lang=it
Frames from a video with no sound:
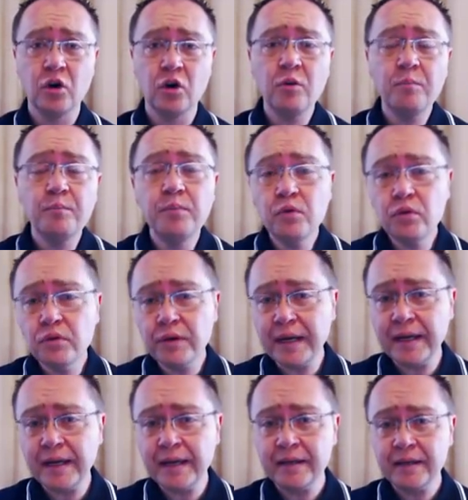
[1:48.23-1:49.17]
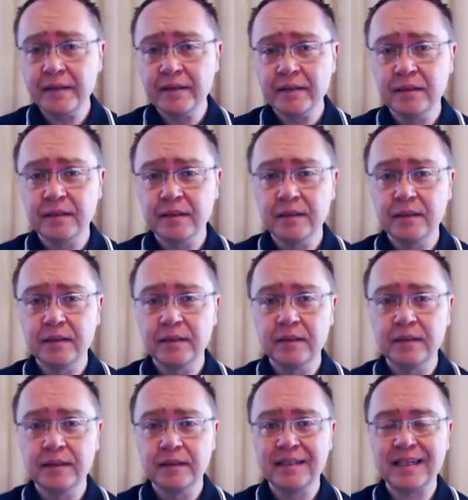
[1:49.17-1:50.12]
Oppure
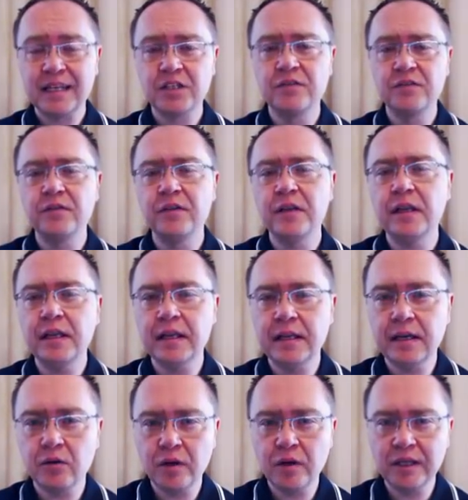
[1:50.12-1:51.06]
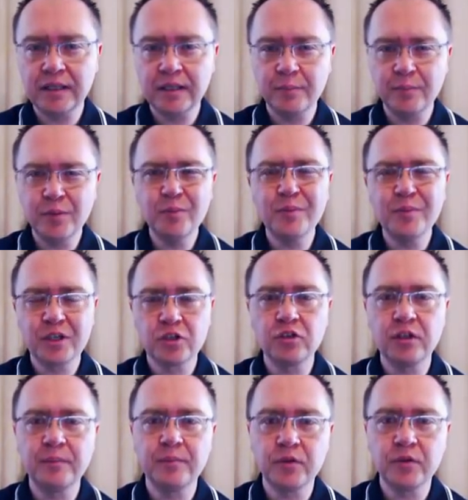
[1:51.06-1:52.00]
trasferire a quante più
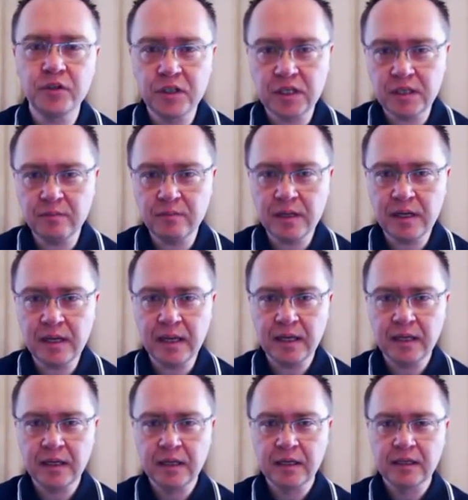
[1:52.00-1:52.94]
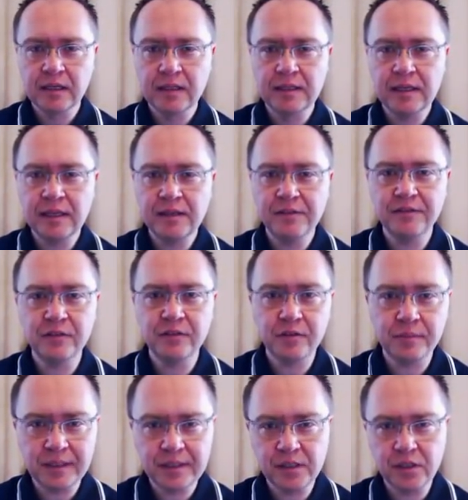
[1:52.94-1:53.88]
persone possibile delle
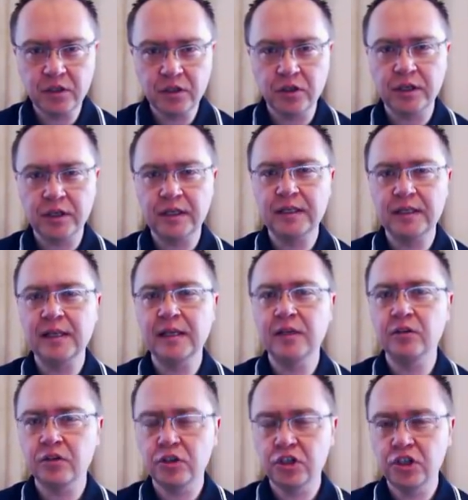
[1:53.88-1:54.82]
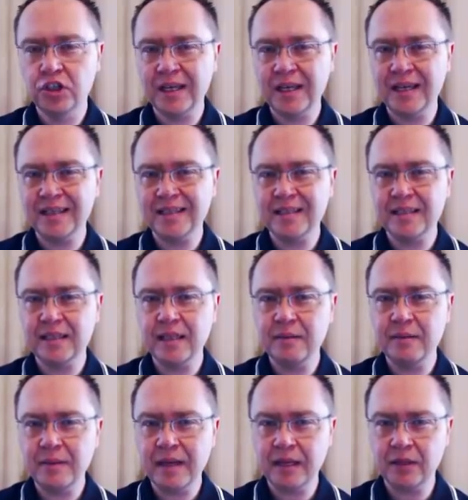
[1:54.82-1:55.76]
informazioni, delle conoscenze,
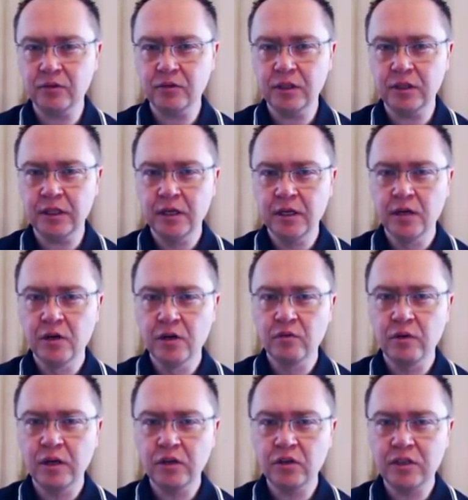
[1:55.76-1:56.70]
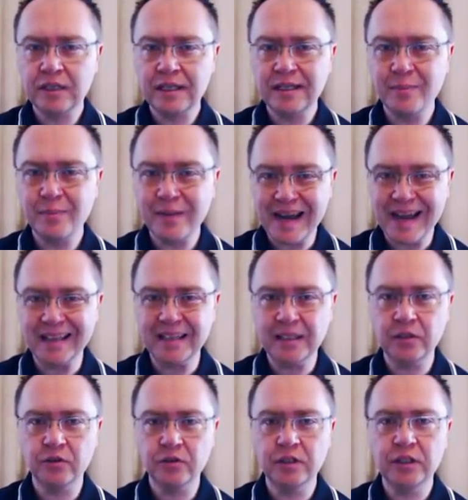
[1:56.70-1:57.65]
dei metodi, qualcosa di
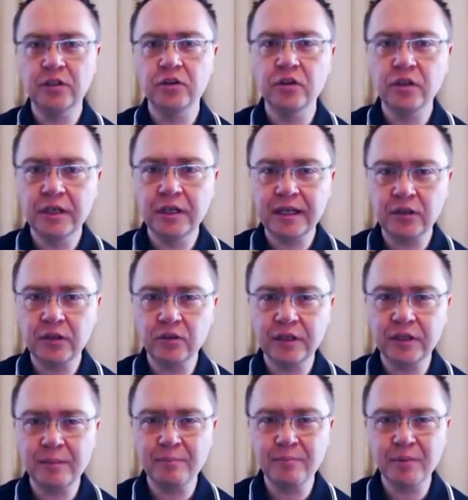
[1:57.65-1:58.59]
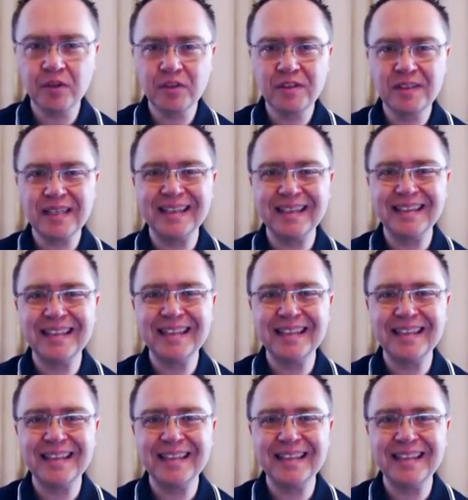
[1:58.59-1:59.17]
pratico, di concreto che possa